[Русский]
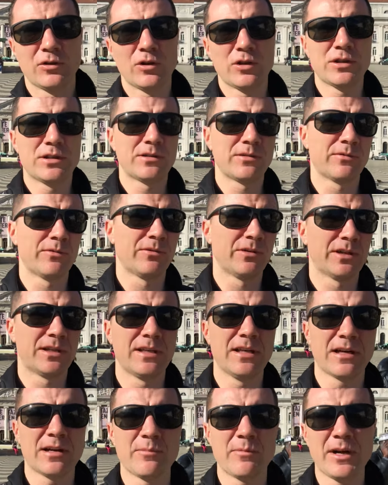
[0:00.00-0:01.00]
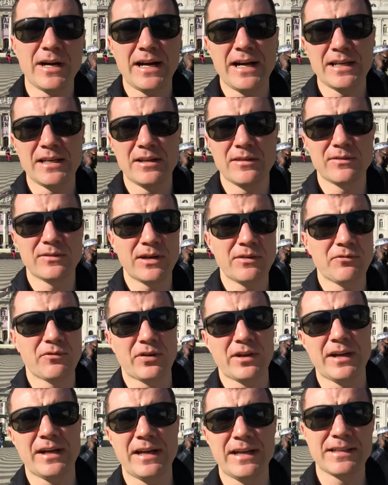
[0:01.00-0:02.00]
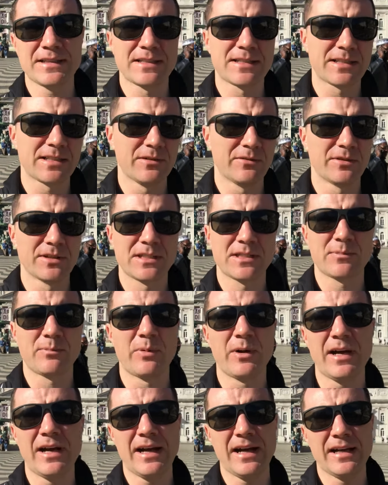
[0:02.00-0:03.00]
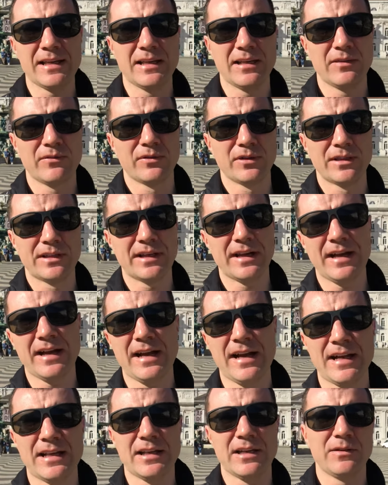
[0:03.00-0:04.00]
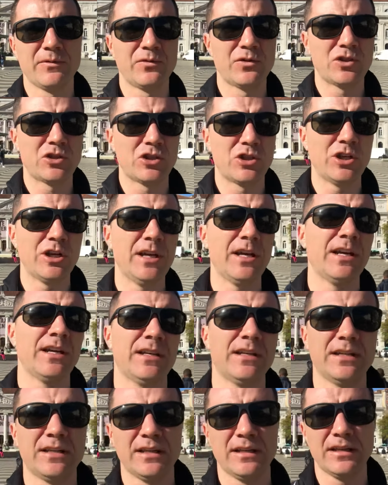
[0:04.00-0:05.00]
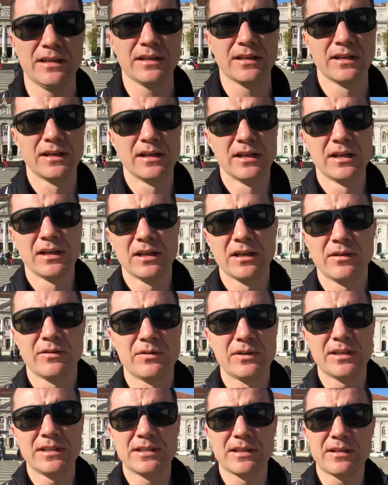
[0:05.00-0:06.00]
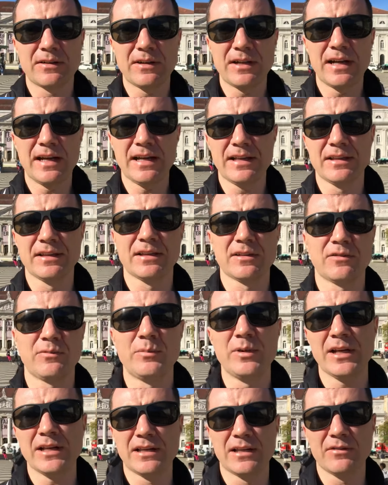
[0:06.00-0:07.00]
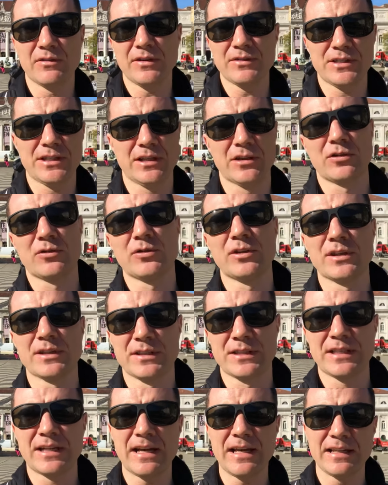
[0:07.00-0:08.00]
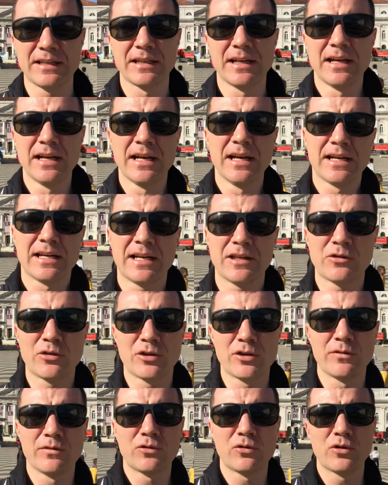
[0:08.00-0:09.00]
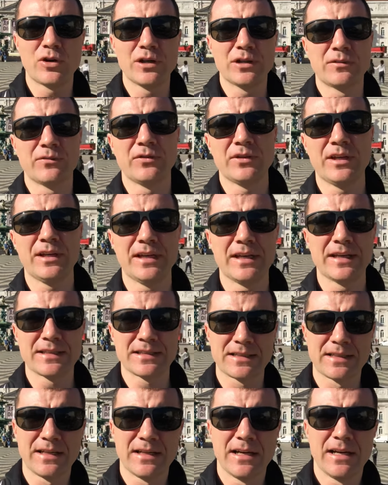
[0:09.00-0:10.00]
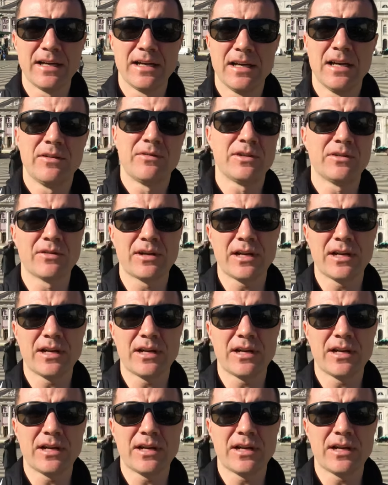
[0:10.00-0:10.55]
То есть в Германии, во Франции, в Испании, в Италии, в Чехии, в Нидерландах, в Бельгии, во всех других странах, которые входят в ЕС, в